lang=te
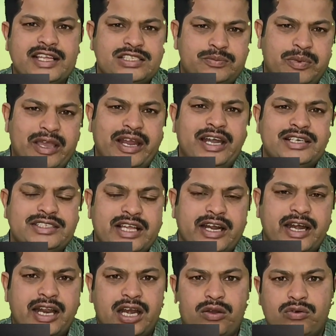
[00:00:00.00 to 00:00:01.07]
కేస్ పేరెంట్స్
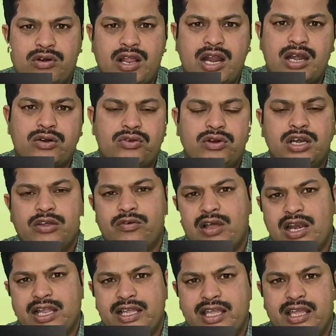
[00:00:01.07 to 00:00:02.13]
ఎక్కడైనా ఉన్నారనుకోండి
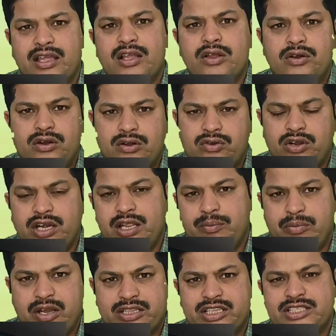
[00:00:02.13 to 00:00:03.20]
వాళ్ళకి కొన్ని
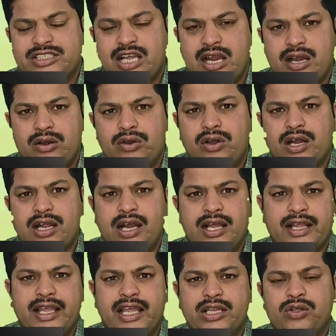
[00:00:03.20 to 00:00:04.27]
భక్తి ఛానళ్ళు
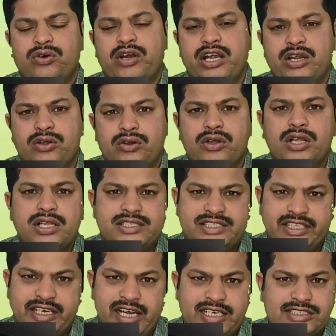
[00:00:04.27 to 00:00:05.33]
అట్లాగే ఏదో రెండు
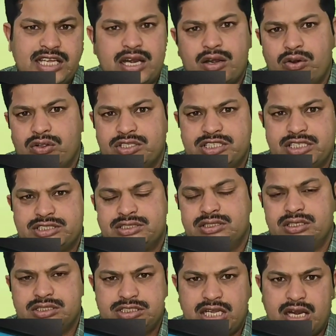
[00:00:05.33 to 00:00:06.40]
సీరియల్ ఛానళ్ళు వచ్చే
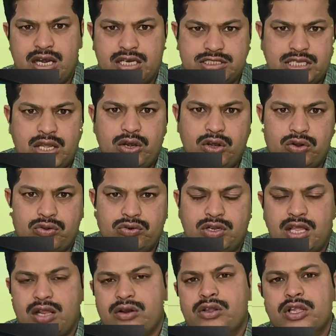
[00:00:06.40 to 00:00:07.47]
ఛానల్ చాలు
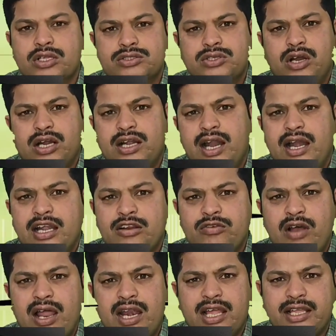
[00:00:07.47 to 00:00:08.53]
అనుకుంటారు సో అట్లాంటి
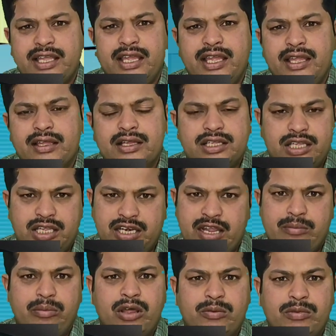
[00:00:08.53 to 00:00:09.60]
వాళ్ళకి ఈ
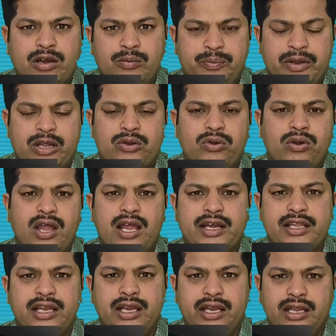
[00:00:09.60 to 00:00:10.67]
నెంబర్ మనం
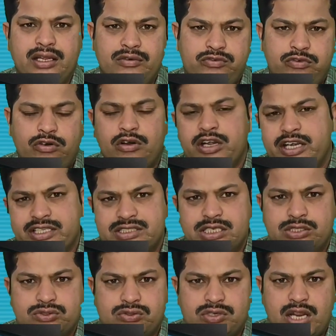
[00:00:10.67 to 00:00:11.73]
పెట్టుకోవడానికి ఫోర్
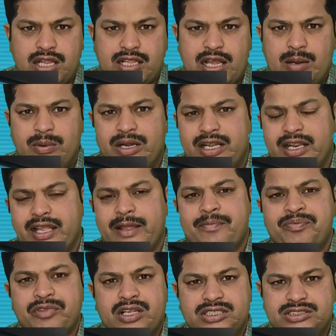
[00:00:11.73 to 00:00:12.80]
డిజిట్స్ ఉంటారు కాబట్టి
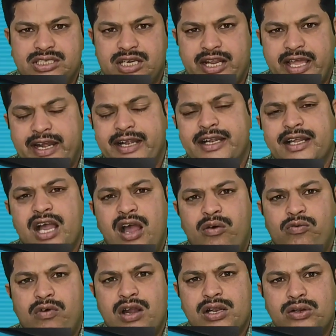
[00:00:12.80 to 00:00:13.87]
డైరెక్ట్గా
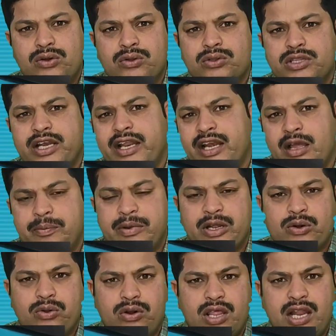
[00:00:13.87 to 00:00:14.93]
వన్ టూ త్రీ ఇలా
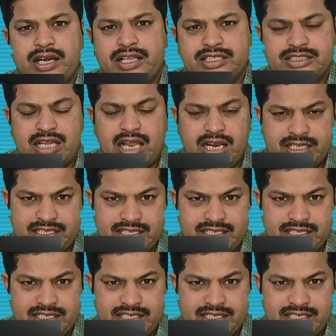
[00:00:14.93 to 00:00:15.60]
పెట్టుకోవడానికి చాలా